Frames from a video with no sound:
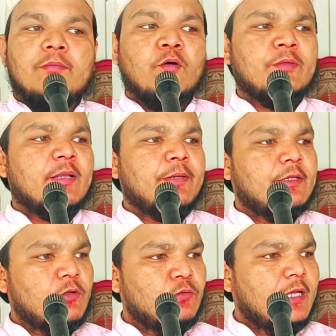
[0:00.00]
बहुत दफ़ा
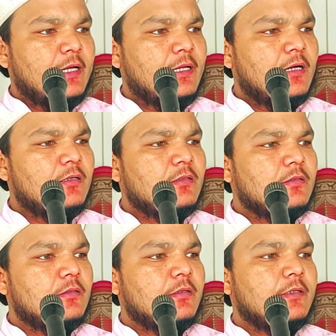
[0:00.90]
ऐसा होता है ना
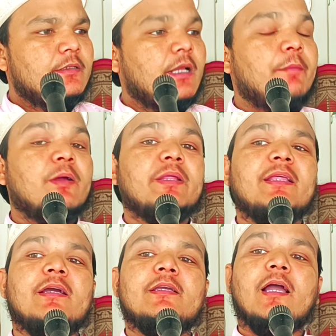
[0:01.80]
कि हम कहते
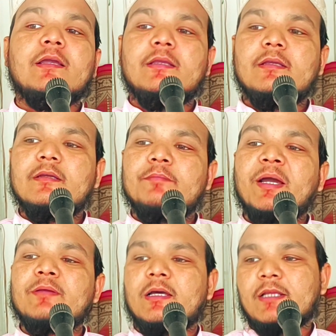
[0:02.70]
हैं कि मेरे
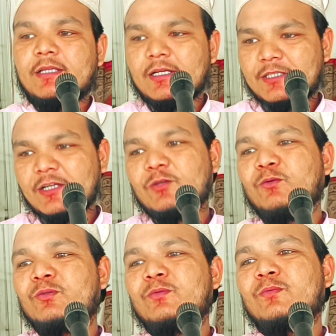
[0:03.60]
साथ ही ऐसा क्यों
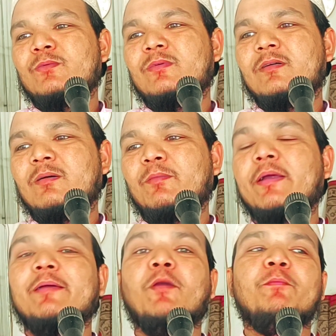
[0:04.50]
मेरी
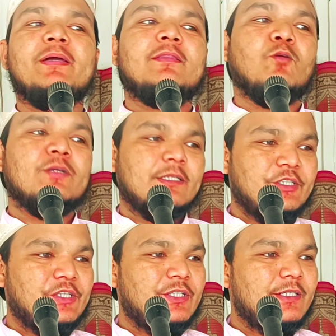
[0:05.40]
मोहब्बत तो सच्ची
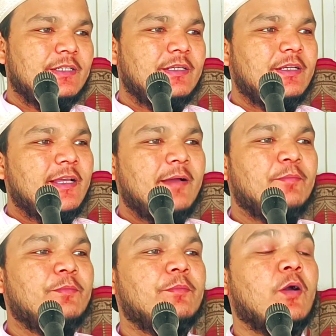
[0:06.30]
थी
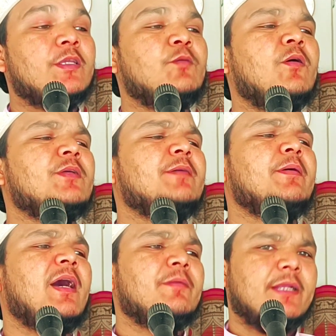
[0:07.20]
मुझे तो उससे
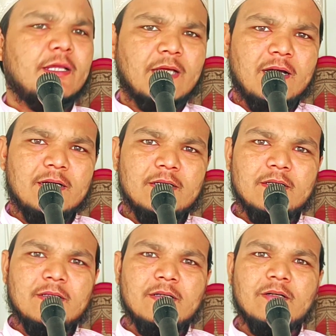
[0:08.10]
निकाह करना था
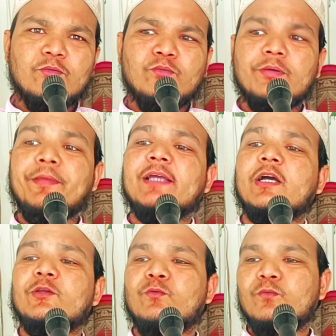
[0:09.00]
फिर ऐसा
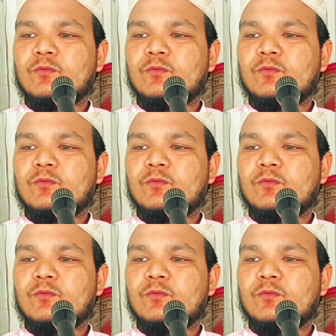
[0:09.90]
क्यों